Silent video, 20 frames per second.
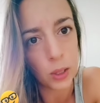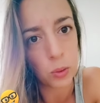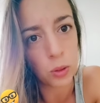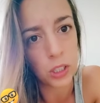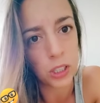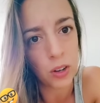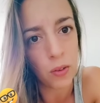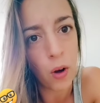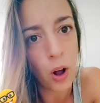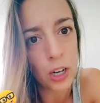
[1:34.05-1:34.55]

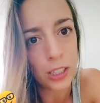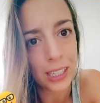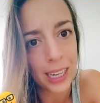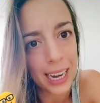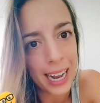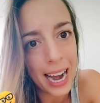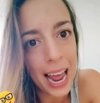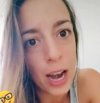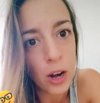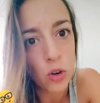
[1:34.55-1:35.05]
questa volta
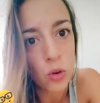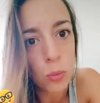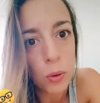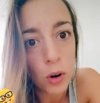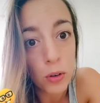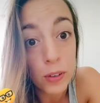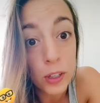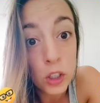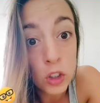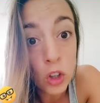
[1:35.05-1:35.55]
che lei è il
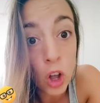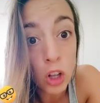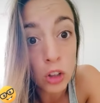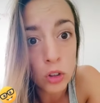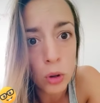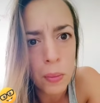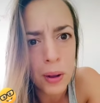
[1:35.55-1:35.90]
numero 28,